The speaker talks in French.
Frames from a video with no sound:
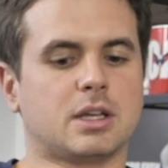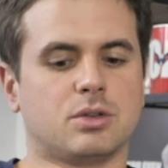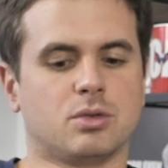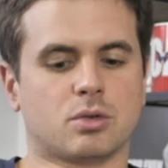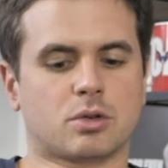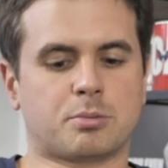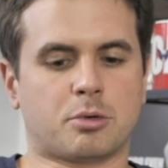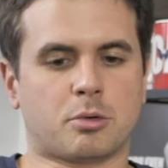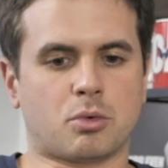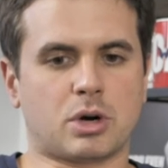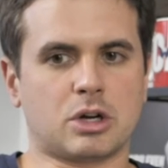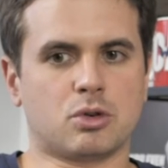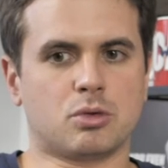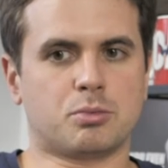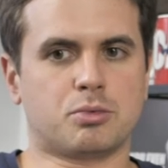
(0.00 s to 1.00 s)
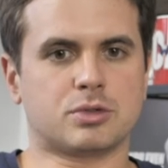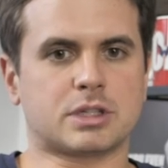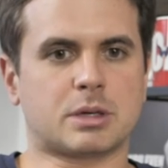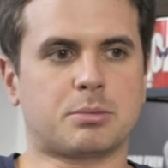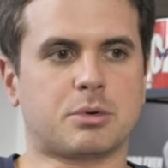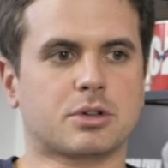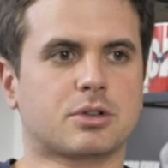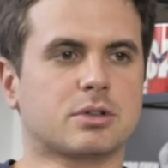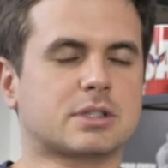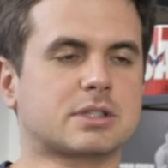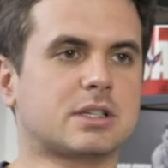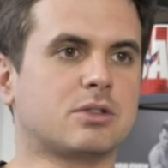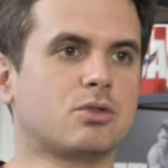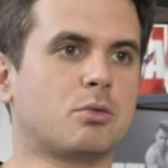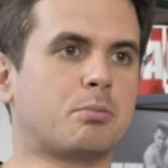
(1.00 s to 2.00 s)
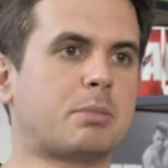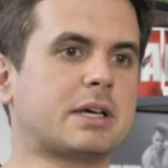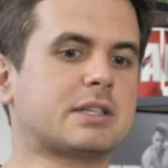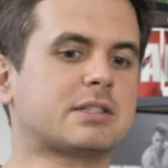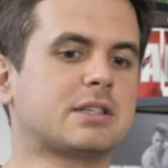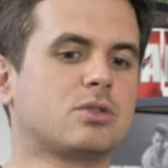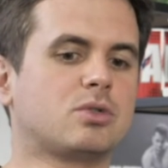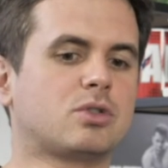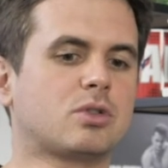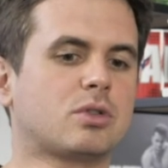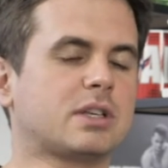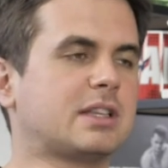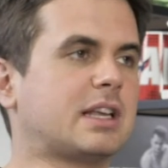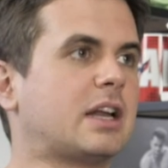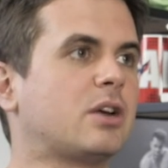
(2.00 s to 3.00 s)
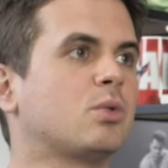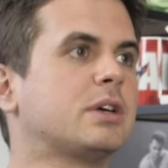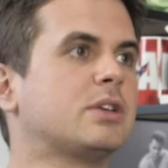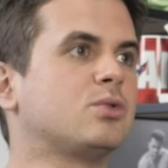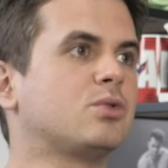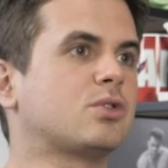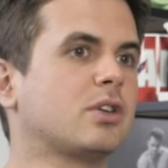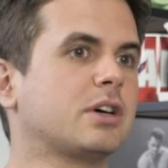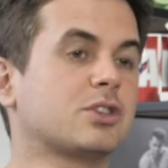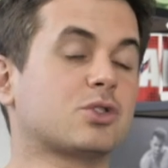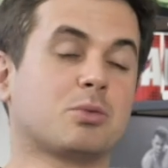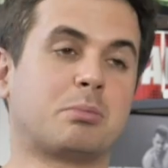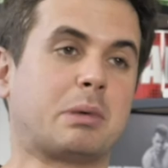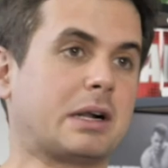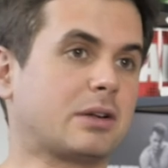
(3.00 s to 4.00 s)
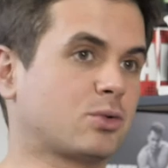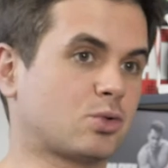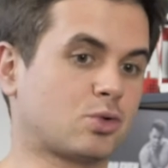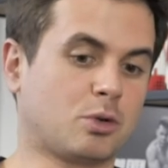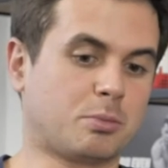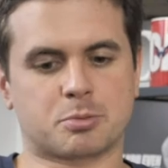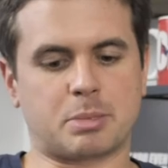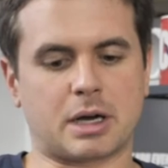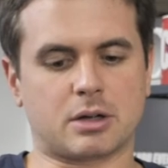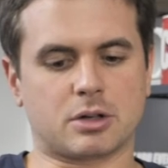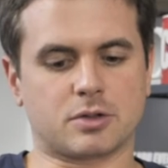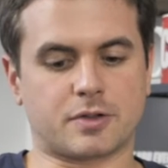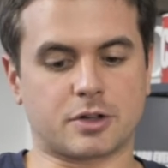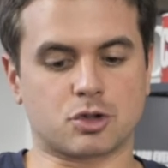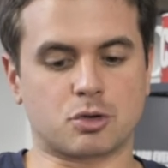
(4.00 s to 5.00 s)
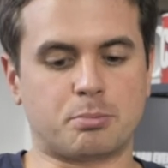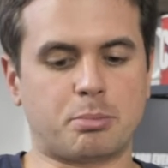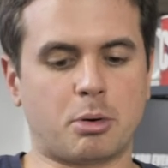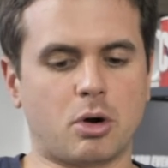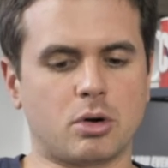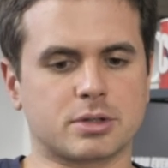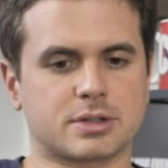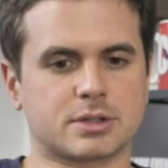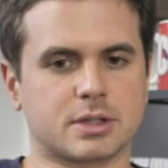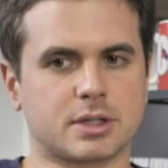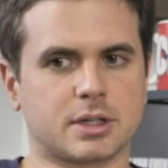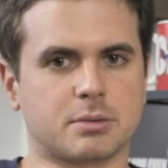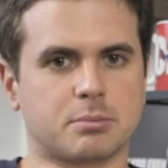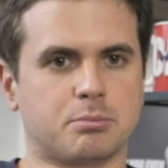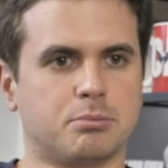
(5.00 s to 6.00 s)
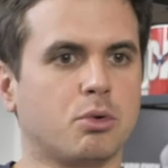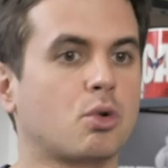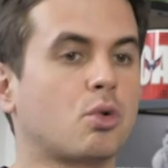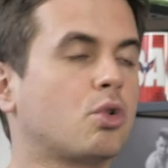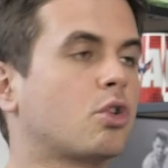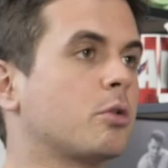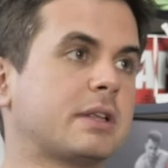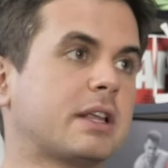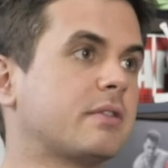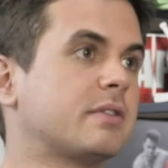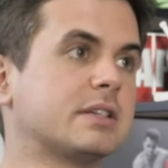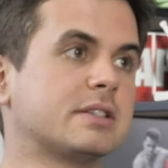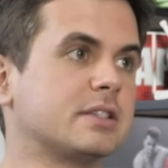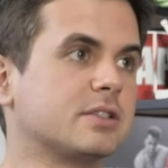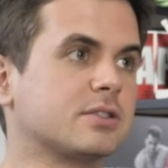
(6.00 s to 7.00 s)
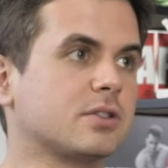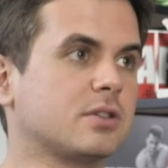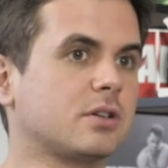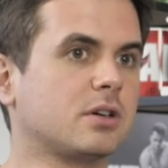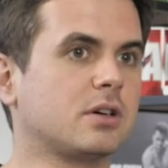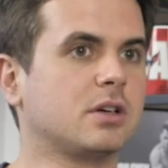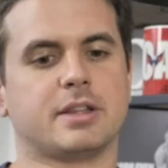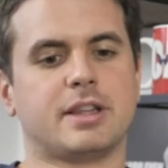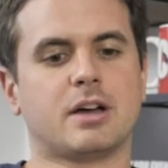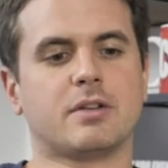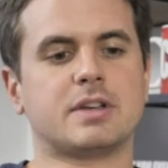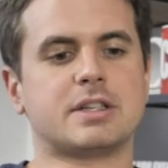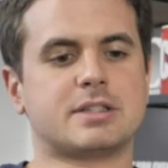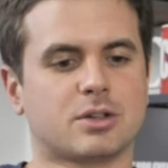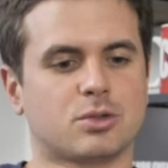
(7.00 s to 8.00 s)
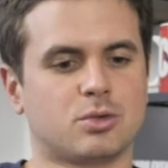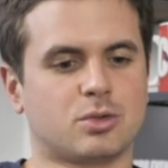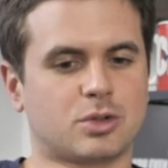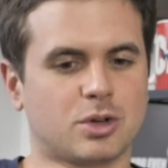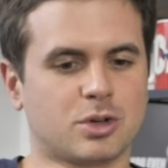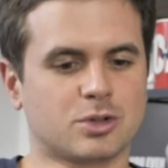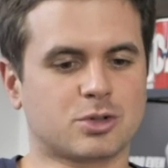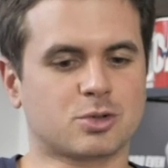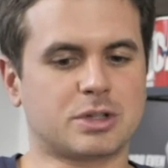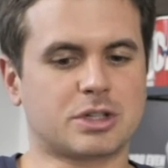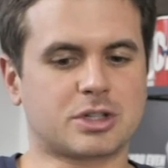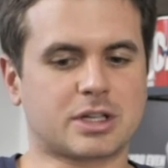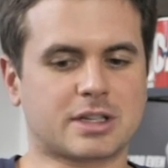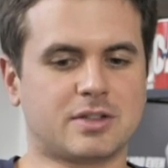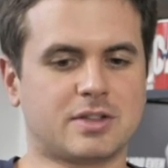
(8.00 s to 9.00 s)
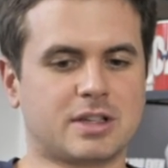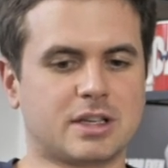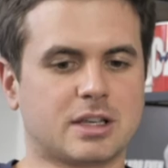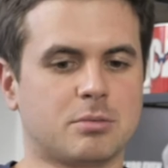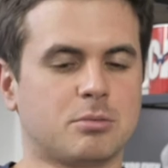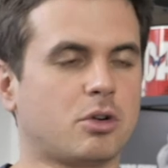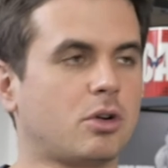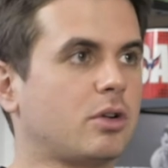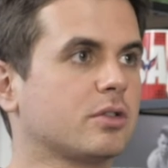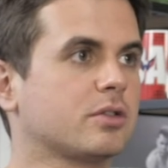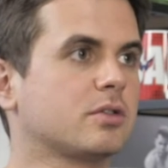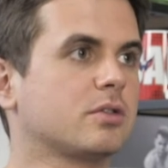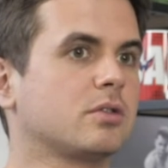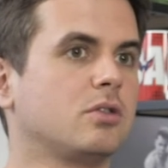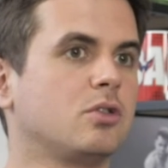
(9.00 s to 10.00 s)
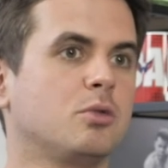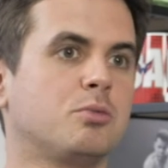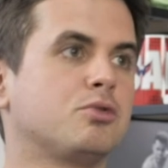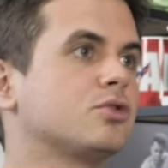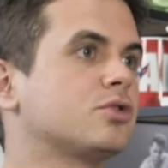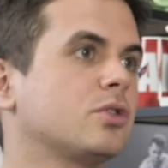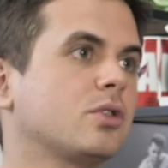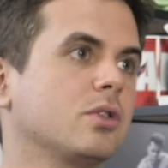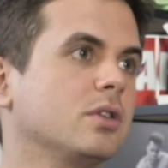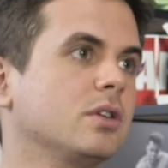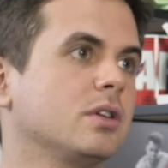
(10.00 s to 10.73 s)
Et donc pour moi, le plus important, c'est de passer du temps et d'allouer du temps, et j'en parle toujours, enfin je pense beaucoup comme un investisseur, d'investir du temps sur les activités qui me rendent le plus heureux.